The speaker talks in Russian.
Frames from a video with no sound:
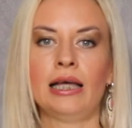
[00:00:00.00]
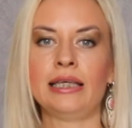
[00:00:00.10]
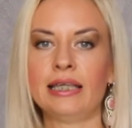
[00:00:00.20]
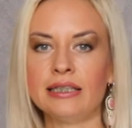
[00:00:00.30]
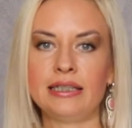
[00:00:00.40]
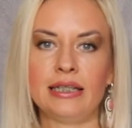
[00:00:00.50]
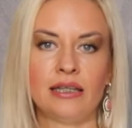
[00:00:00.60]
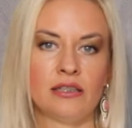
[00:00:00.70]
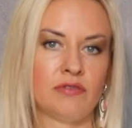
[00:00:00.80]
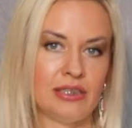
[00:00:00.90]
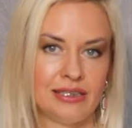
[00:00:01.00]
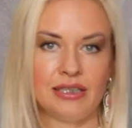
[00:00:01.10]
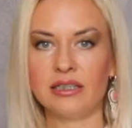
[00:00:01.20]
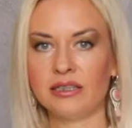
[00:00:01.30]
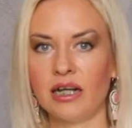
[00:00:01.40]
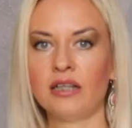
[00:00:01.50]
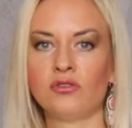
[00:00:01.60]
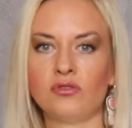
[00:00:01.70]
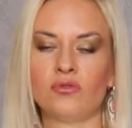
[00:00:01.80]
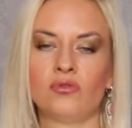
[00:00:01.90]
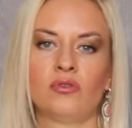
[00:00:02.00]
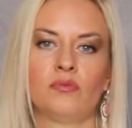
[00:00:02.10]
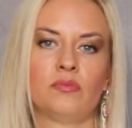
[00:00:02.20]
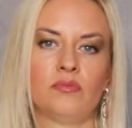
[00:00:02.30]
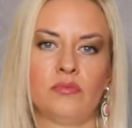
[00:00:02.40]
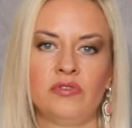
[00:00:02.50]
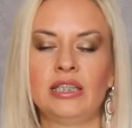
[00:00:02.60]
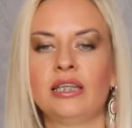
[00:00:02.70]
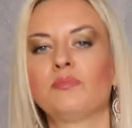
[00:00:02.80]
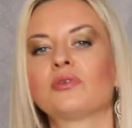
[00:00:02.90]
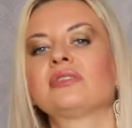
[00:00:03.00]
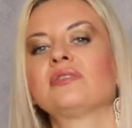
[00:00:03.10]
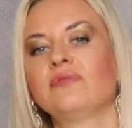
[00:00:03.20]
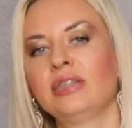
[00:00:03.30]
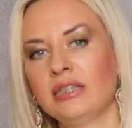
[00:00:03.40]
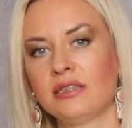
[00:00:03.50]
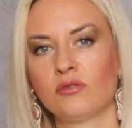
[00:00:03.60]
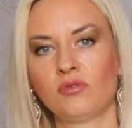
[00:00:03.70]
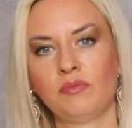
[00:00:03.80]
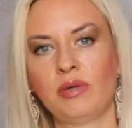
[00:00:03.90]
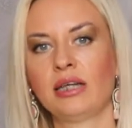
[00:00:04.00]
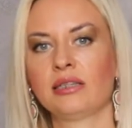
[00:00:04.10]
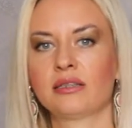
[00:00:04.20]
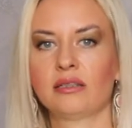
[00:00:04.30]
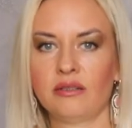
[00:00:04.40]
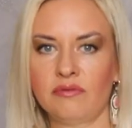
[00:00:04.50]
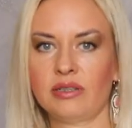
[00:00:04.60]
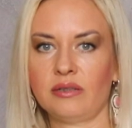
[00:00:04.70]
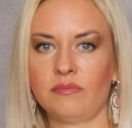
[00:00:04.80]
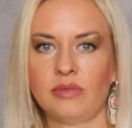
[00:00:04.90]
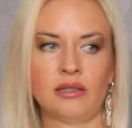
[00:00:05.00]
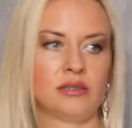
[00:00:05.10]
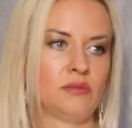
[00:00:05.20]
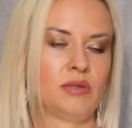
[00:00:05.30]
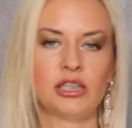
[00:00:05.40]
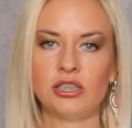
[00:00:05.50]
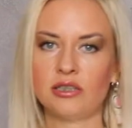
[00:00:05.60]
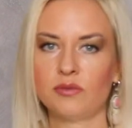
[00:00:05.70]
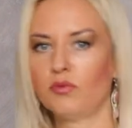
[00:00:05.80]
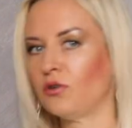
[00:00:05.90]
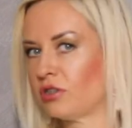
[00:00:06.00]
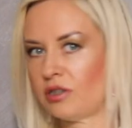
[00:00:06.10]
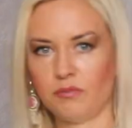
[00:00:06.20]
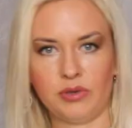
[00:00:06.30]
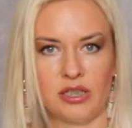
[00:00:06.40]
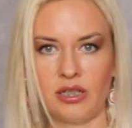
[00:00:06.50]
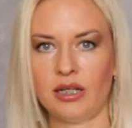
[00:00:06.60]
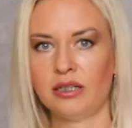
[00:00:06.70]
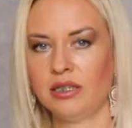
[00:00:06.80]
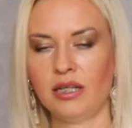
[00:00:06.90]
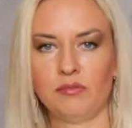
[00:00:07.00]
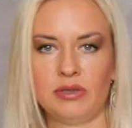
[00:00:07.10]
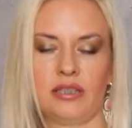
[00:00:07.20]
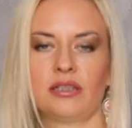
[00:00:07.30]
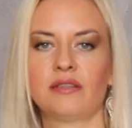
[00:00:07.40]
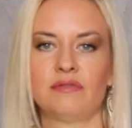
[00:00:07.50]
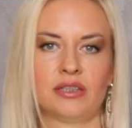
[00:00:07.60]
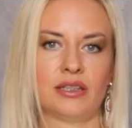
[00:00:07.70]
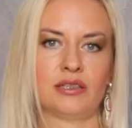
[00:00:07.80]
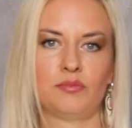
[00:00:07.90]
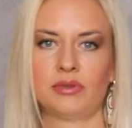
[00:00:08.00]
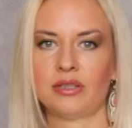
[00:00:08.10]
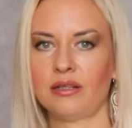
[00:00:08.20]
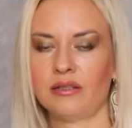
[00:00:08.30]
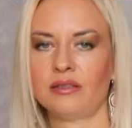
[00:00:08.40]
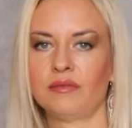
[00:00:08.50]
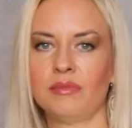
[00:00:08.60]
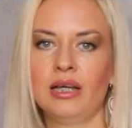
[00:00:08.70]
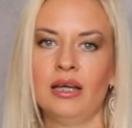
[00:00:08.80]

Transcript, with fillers: Если этого не сделать сразу, то идея просто вылетит у тебя из головы, да, занимаешься спортом, пришла идея, быстренько взяла, записала, там,